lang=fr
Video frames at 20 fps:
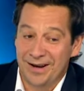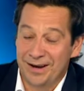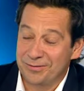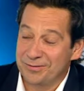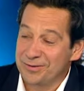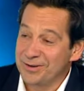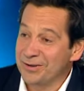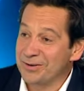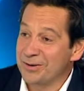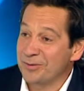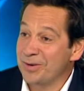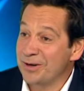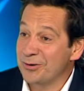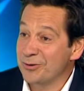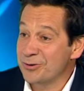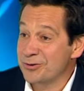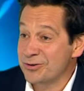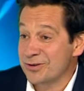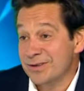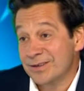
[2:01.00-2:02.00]
à venir dans ma
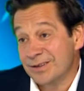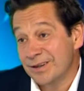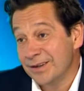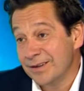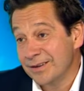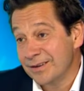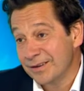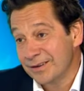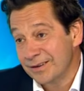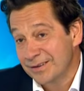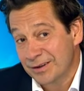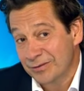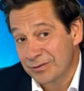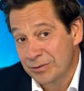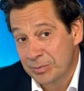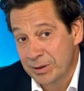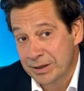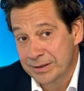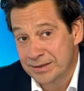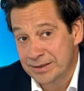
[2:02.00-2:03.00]
loge, ce qui a, été, ce qui a
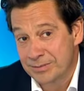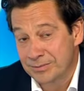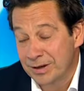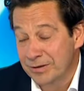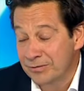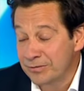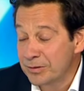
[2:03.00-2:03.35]
fait partie de ma